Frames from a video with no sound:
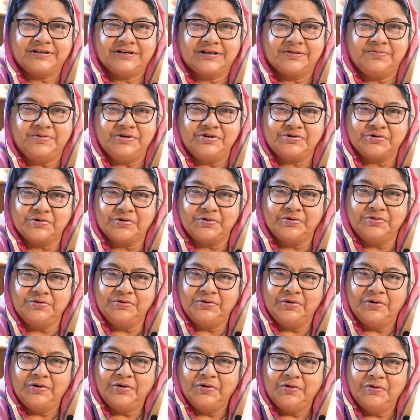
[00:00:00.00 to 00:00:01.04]
একটা ভীষণ
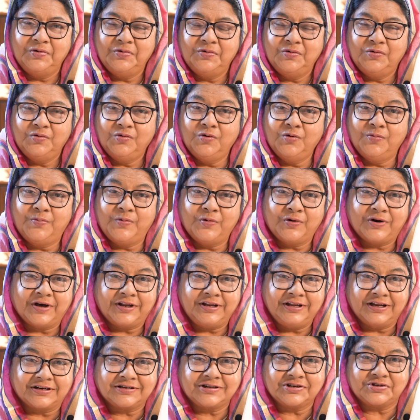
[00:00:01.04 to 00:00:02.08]

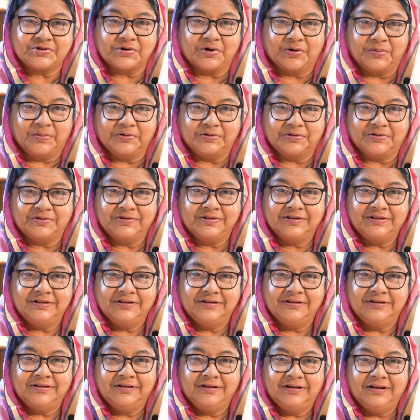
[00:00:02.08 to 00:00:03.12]
উপকারী একটা শরবত
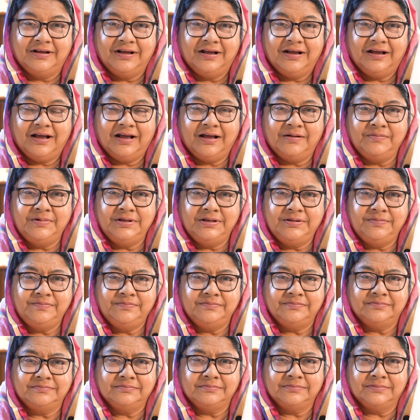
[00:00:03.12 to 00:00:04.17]
আমি
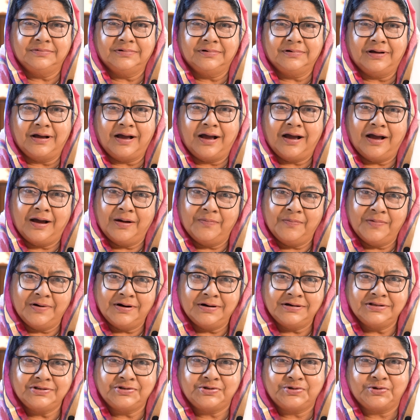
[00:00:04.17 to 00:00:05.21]

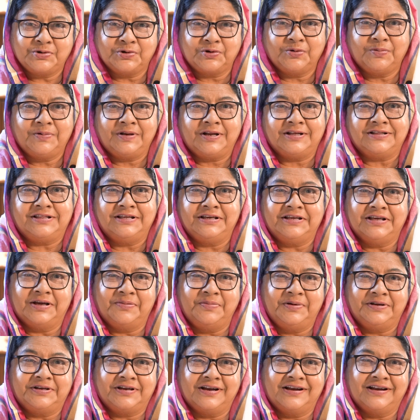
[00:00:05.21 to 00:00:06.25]
আমার ছোটবেলা থেকে
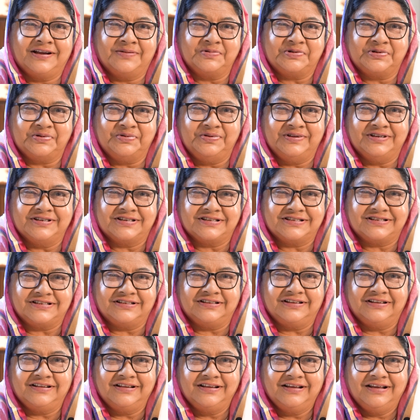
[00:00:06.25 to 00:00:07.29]
আমি এটার নাম শুনে এসেছি
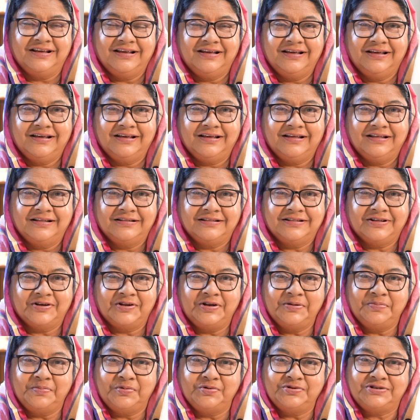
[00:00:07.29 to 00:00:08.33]

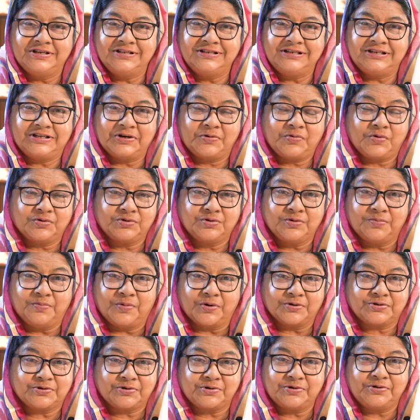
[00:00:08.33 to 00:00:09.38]
তাহলে বুঝেন যে এটা কত
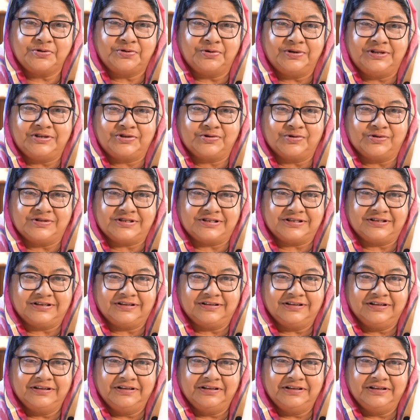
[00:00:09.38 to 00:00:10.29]
বছর ধরে চলছে